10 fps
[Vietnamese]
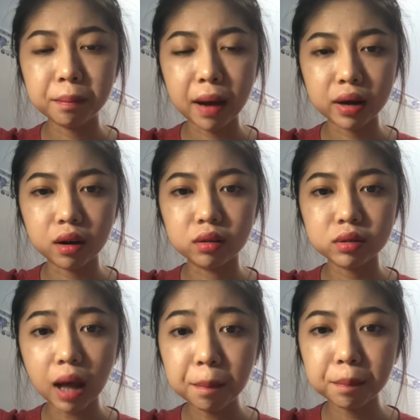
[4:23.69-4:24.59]
bạn còn
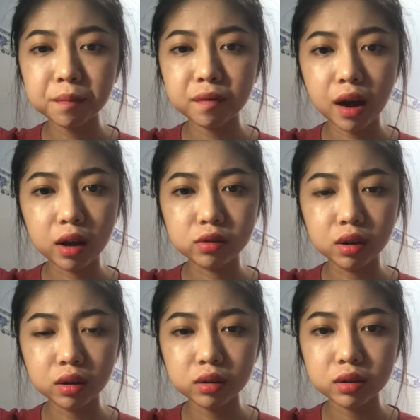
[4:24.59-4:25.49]
tóc vào
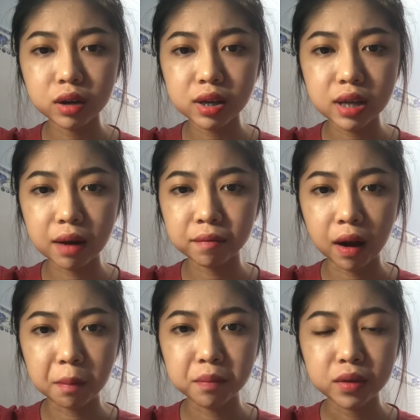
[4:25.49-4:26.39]
những cái sản
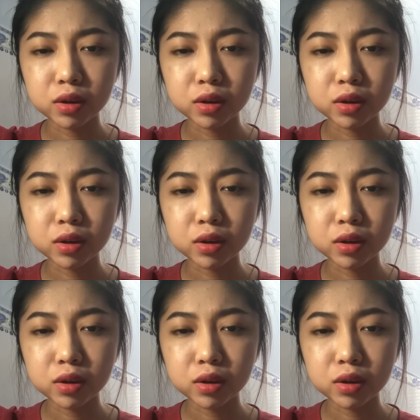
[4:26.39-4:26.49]
phẩm